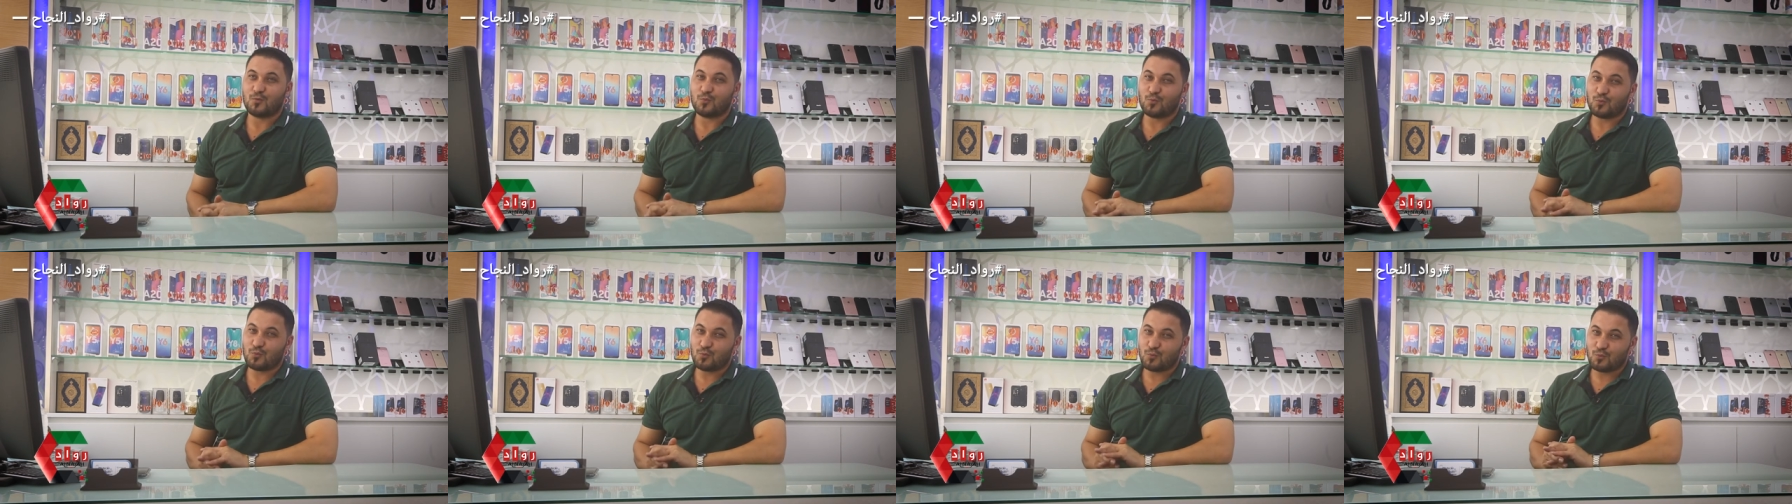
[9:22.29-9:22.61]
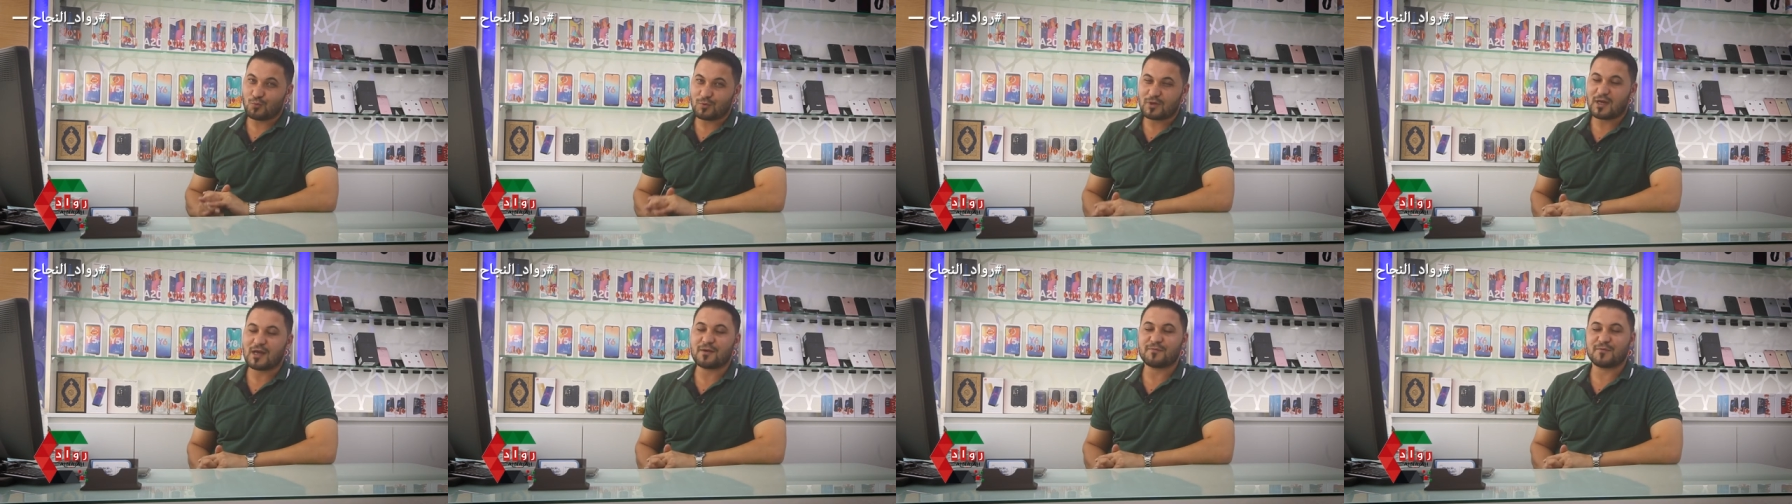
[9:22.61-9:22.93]

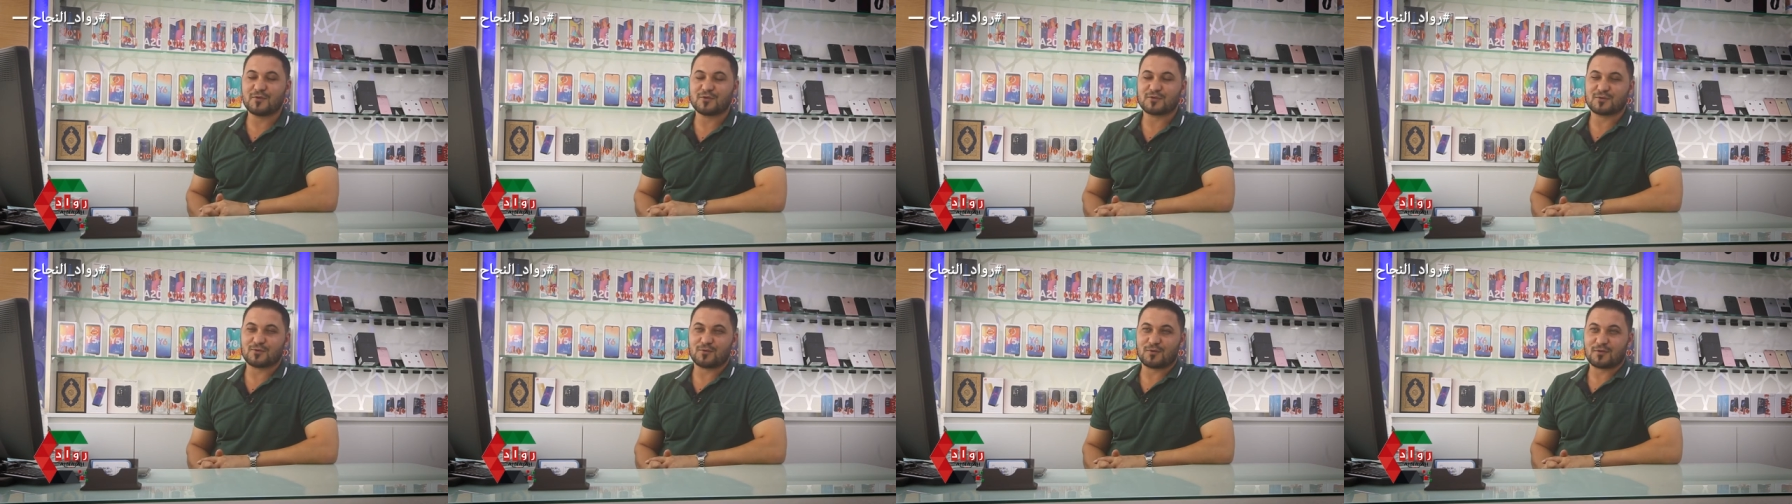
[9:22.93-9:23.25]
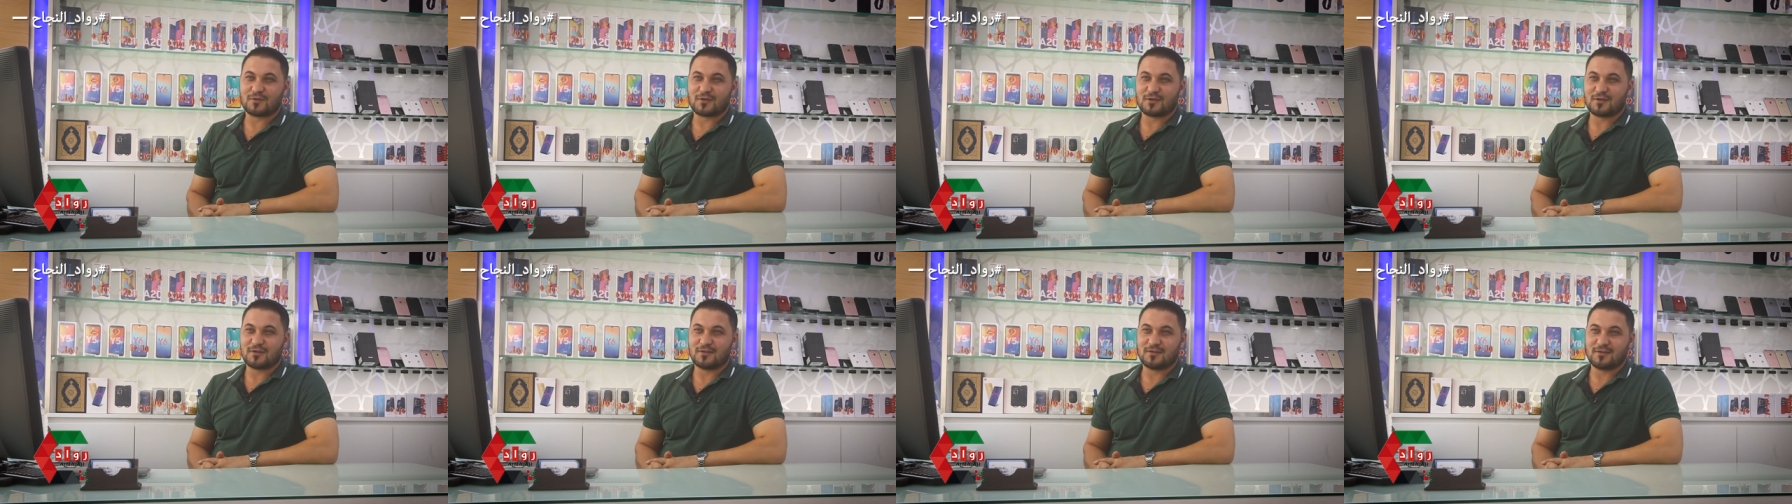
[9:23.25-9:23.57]
وكان في شغل
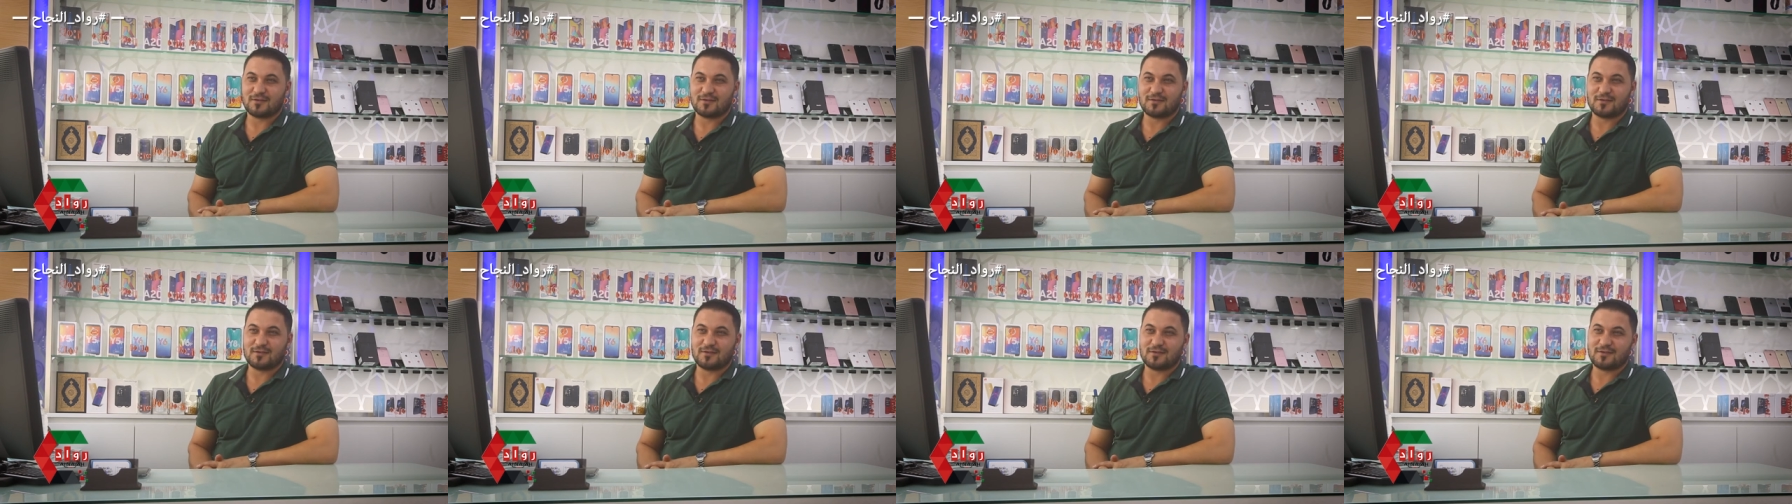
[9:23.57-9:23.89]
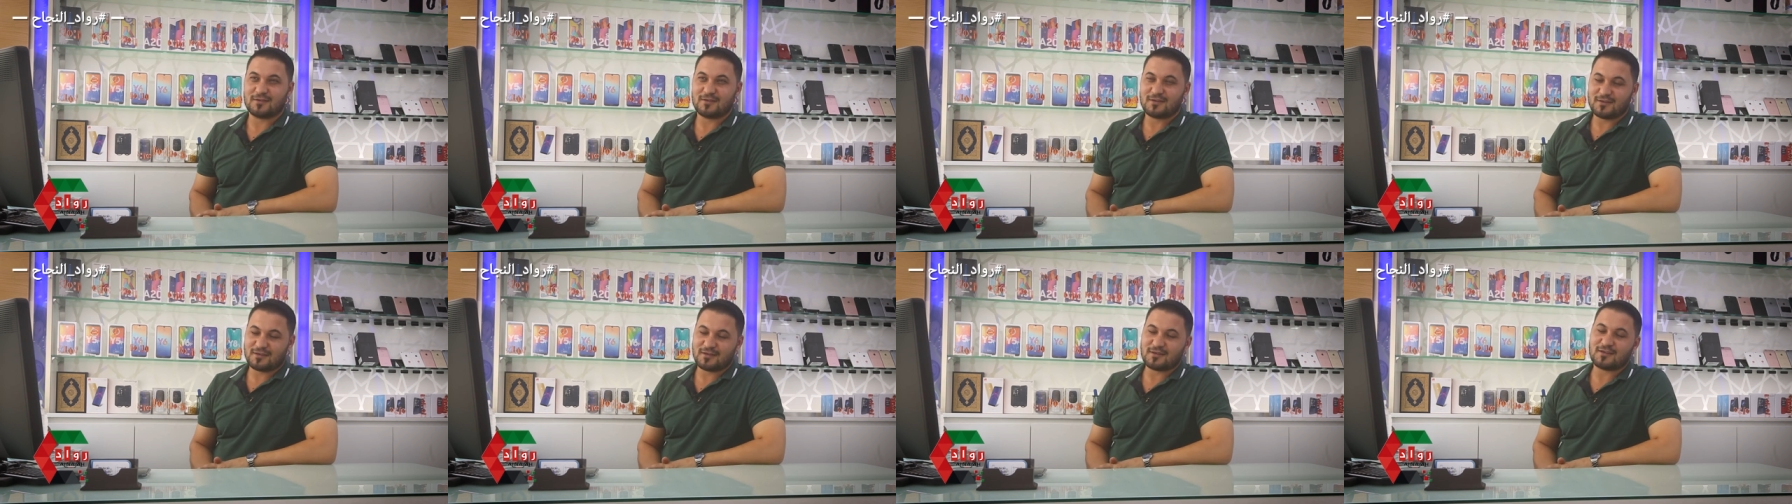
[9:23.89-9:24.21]

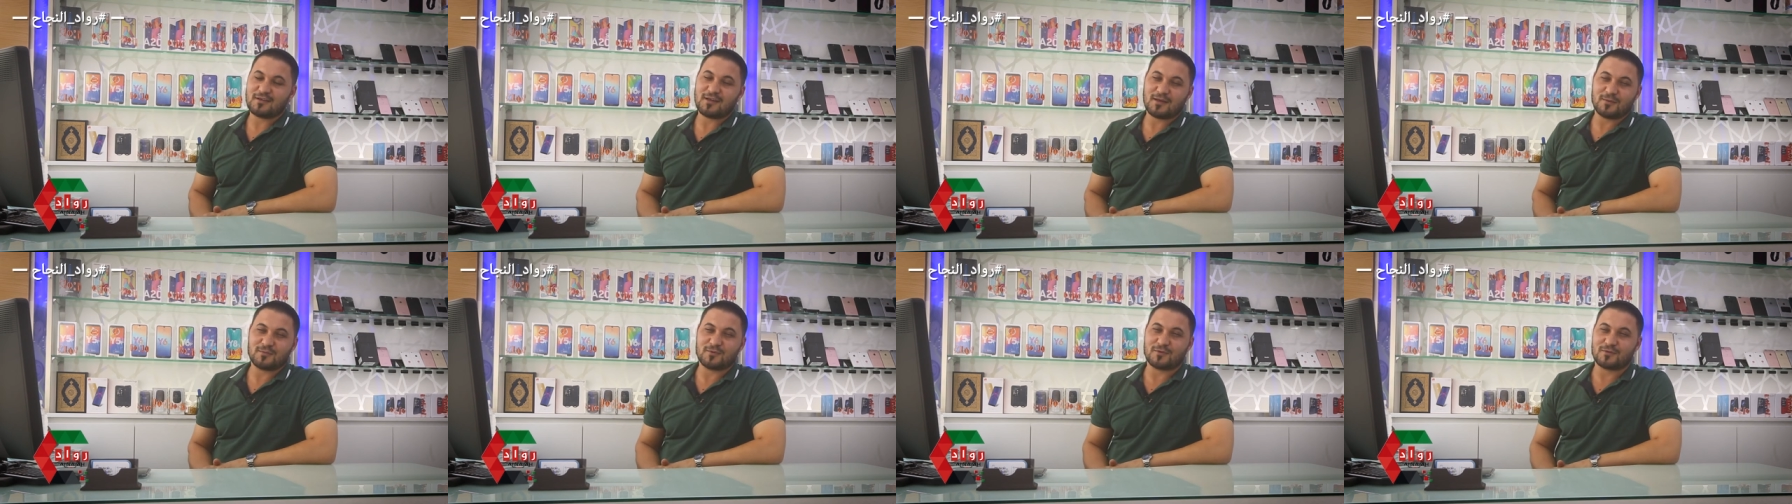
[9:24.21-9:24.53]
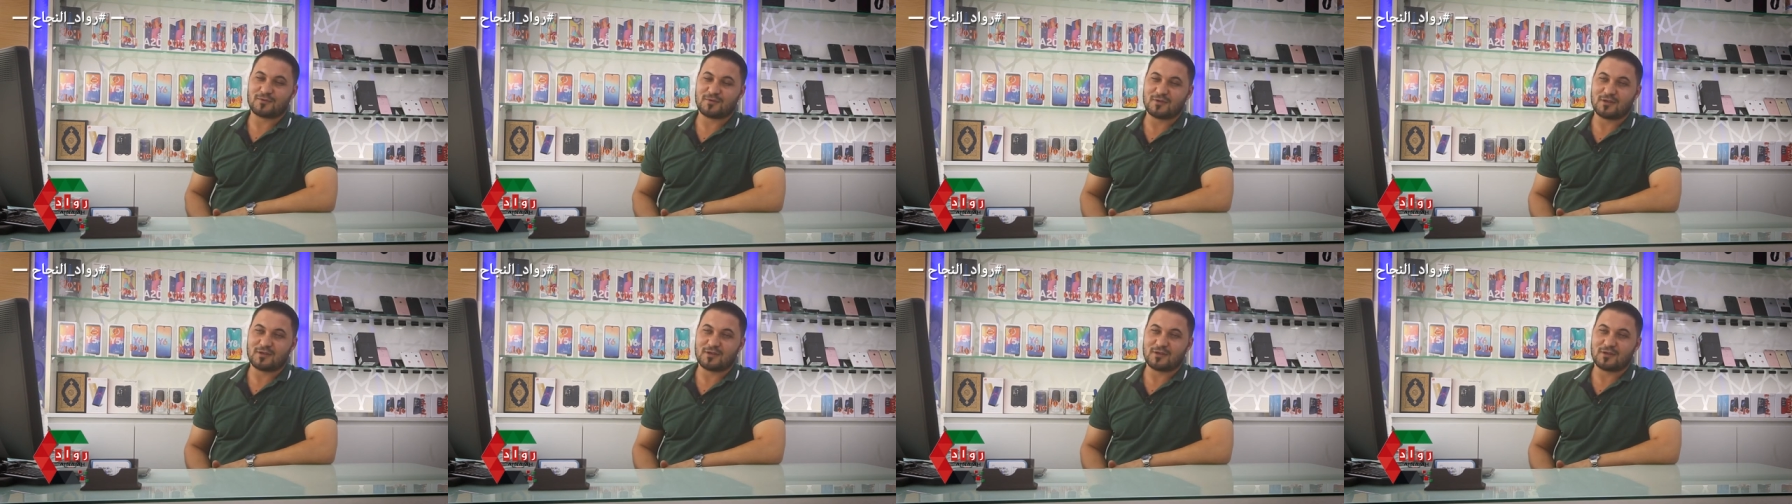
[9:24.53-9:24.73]
الحمد, آه الحمد